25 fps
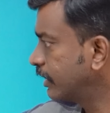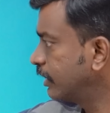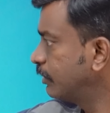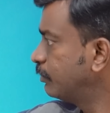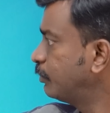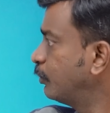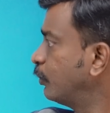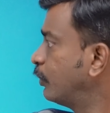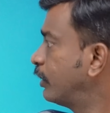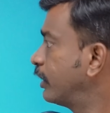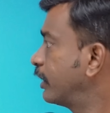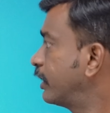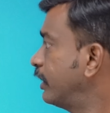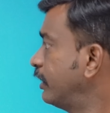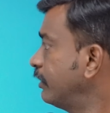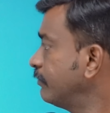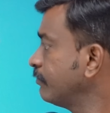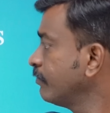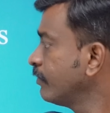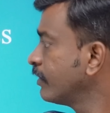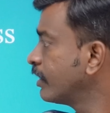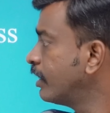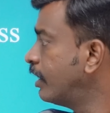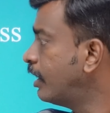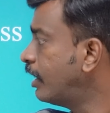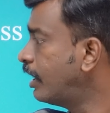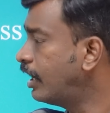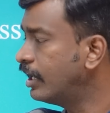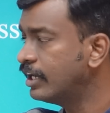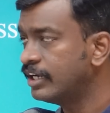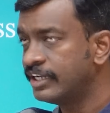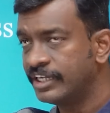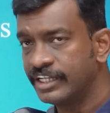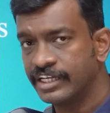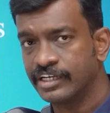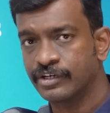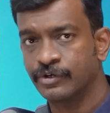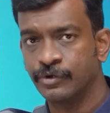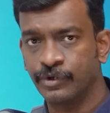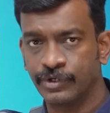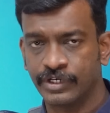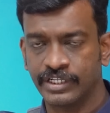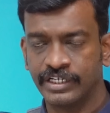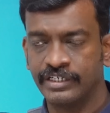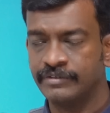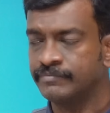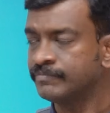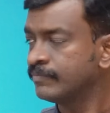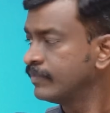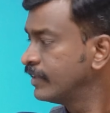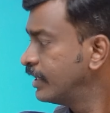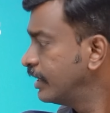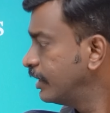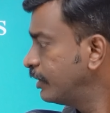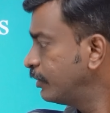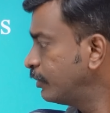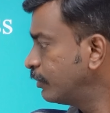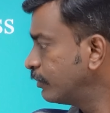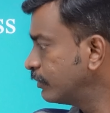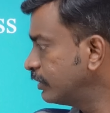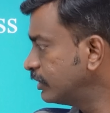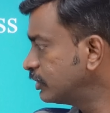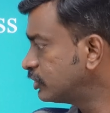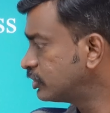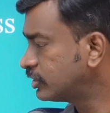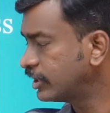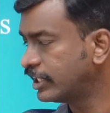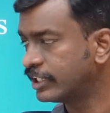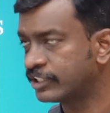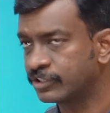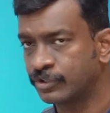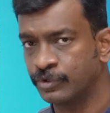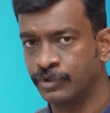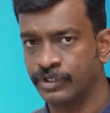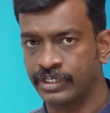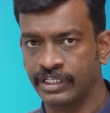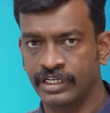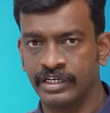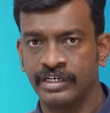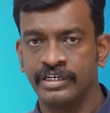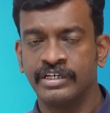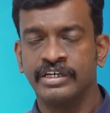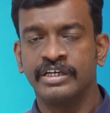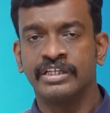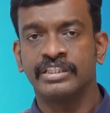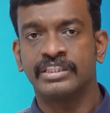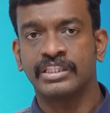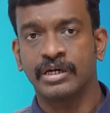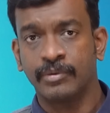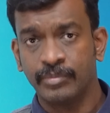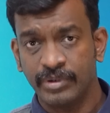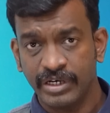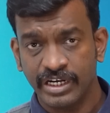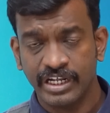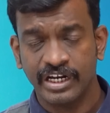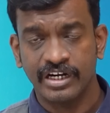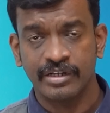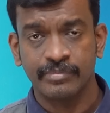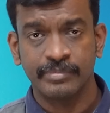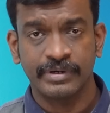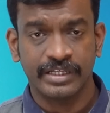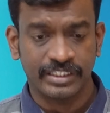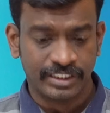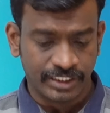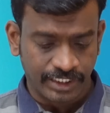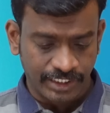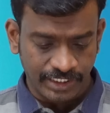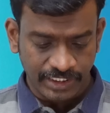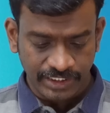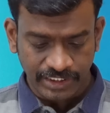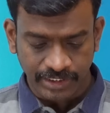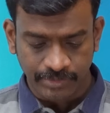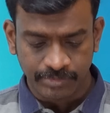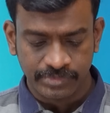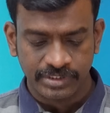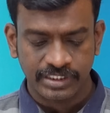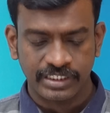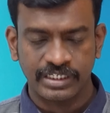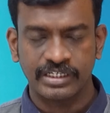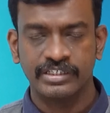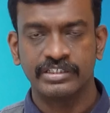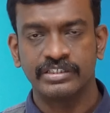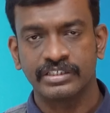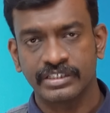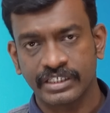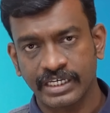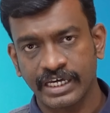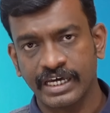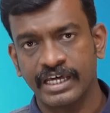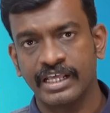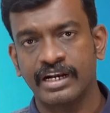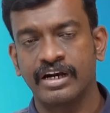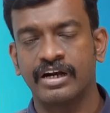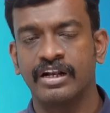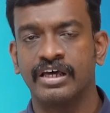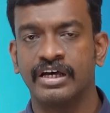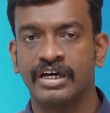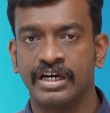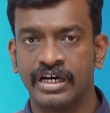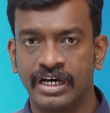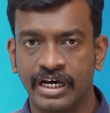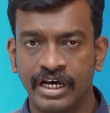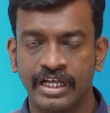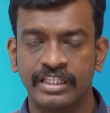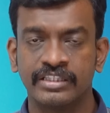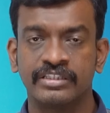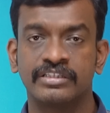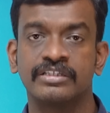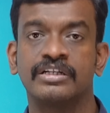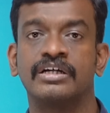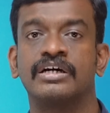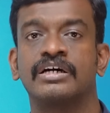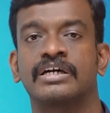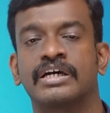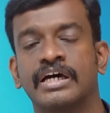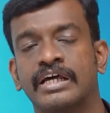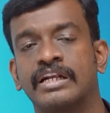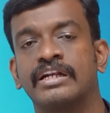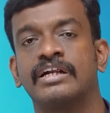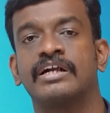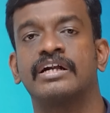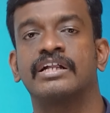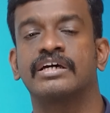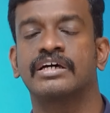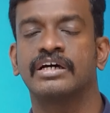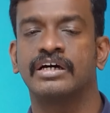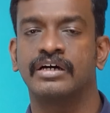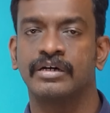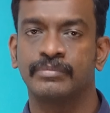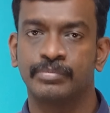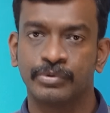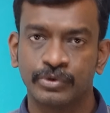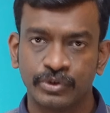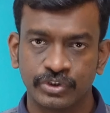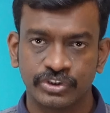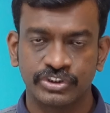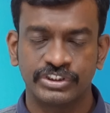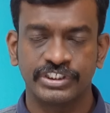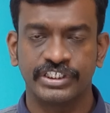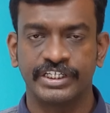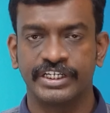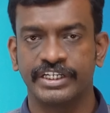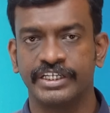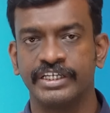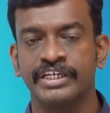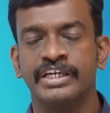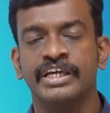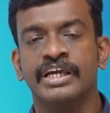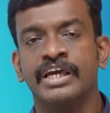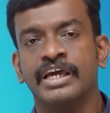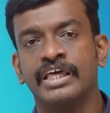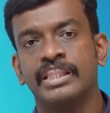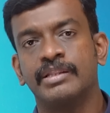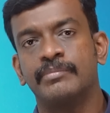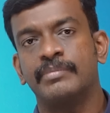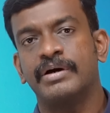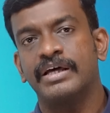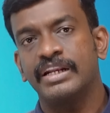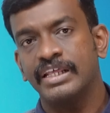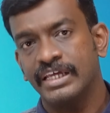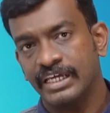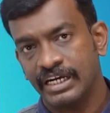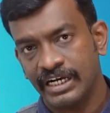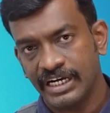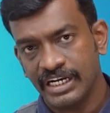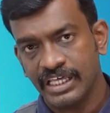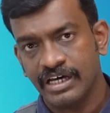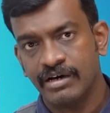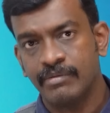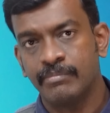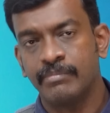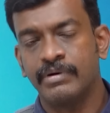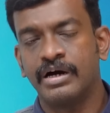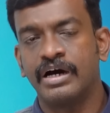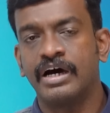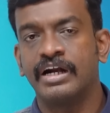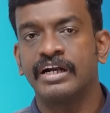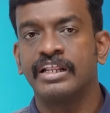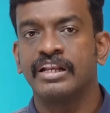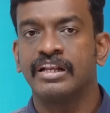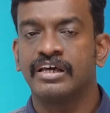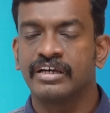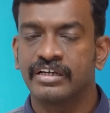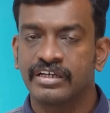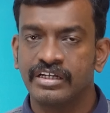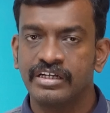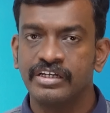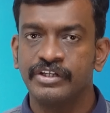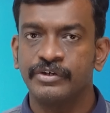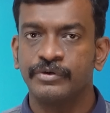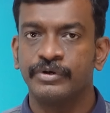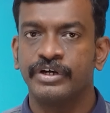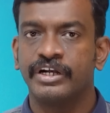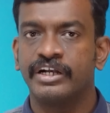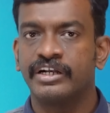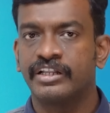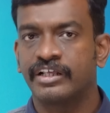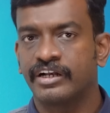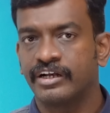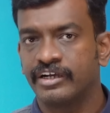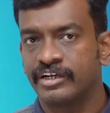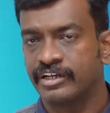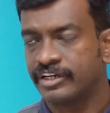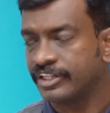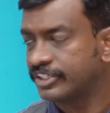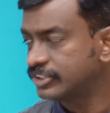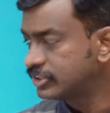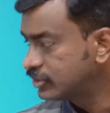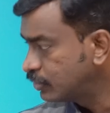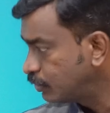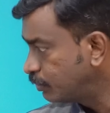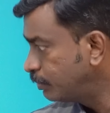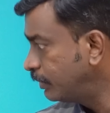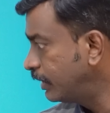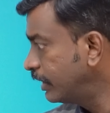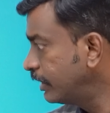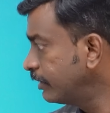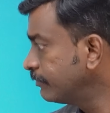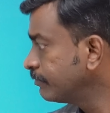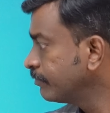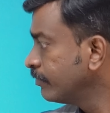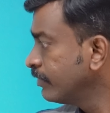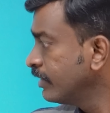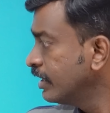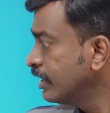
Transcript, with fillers: நான் இங்கே போட்டிருக்கேன் ஆல் இண்டியா கோட்டா இன்னொன்று வந்து ஸ்டேட் கோட்டா தமிழ்நாடு மாதிரியே தமிழ்நாடு கேரளா ஆந்திரா கர்நாடகா புதுச்சேரி இந்த மாதிரி எல்லா மாநிலங்கள் யூனியன் டெரிட்டரிஸ் உட்பட